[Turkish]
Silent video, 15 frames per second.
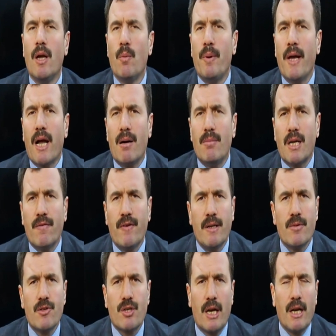Peygamber
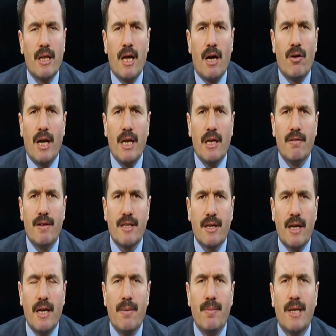Efendimiz sallallahu aleyhi ve
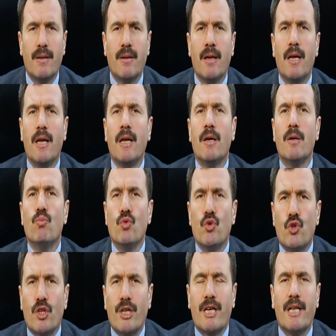sellemin
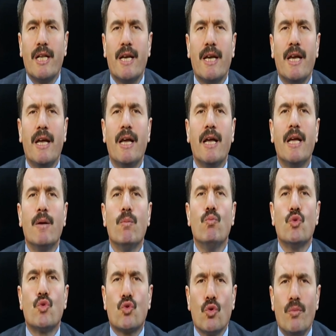müşrikleri
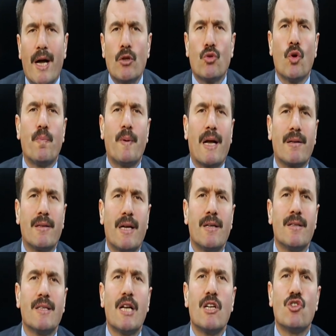Müslüman
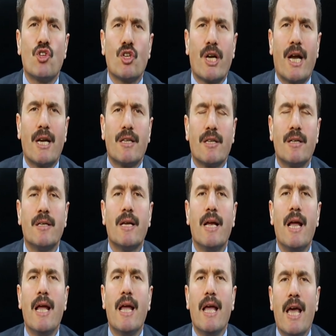topraklarından çıkartın
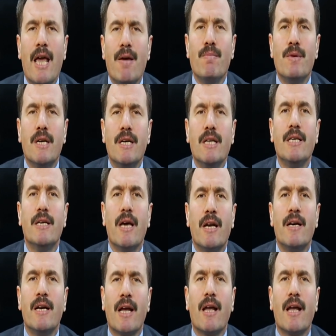emrini yerine